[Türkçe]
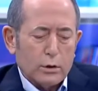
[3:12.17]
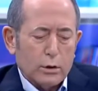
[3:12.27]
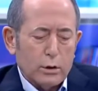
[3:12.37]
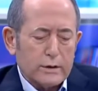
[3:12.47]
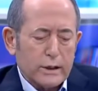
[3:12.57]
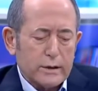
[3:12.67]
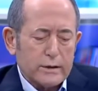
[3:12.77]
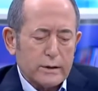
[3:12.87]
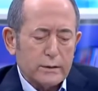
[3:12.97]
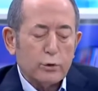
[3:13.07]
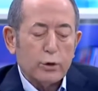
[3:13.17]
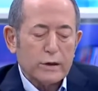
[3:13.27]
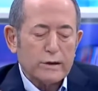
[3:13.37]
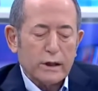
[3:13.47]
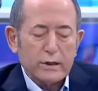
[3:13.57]
Oy sayısı,
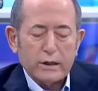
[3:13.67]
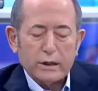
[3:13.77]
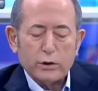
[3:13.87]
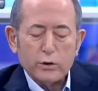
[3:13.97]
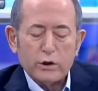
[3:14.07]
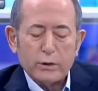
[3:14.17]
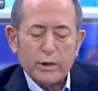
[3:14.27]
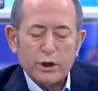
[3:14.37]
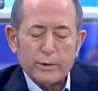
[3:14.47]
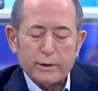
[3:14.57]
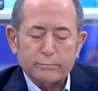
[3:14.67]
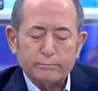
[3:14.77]
üye sayısı 225 bin.